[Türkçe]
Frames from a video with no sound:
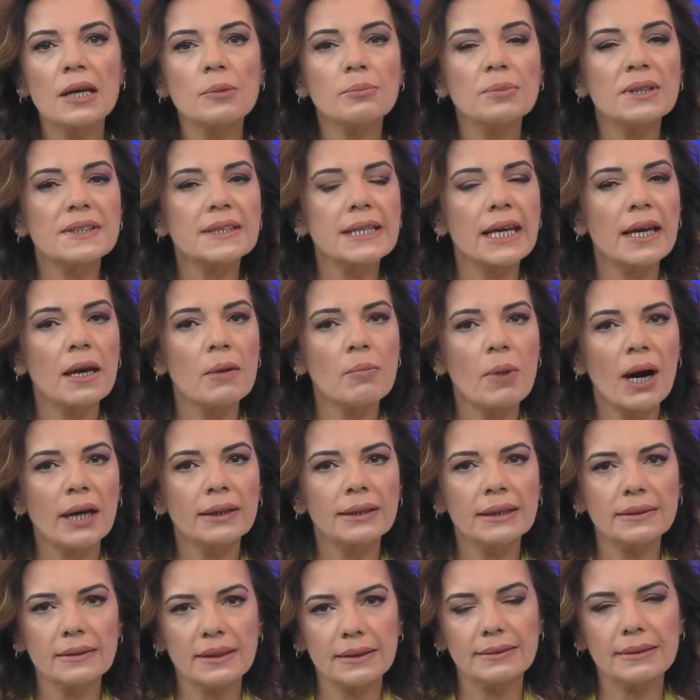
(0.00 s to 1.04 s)
bize
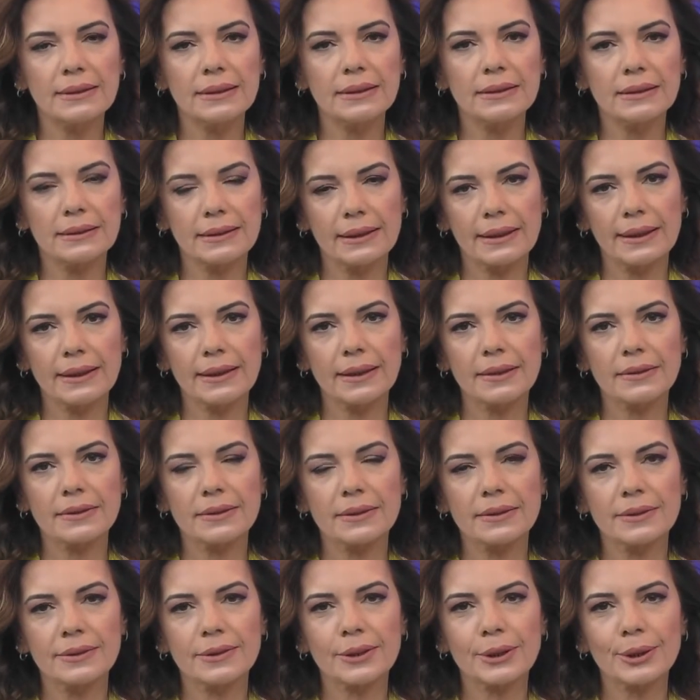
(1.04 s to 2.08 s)
emanet ettiğini dile
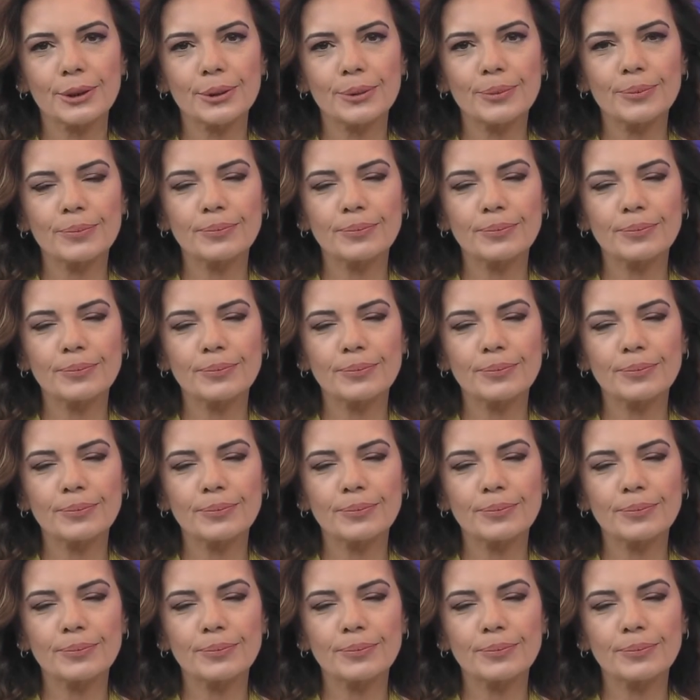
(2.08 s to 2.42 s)
getirdi.